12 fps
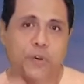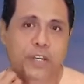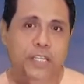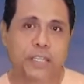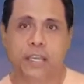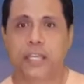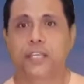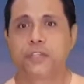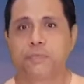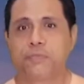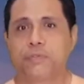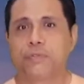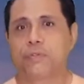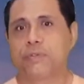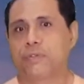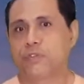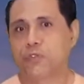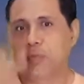bahwa kita hidup
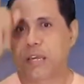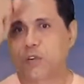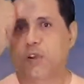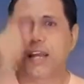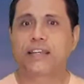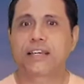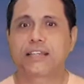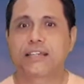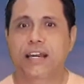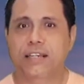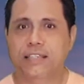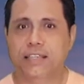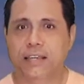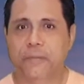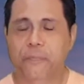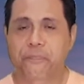untuk melakukan kehendaknya,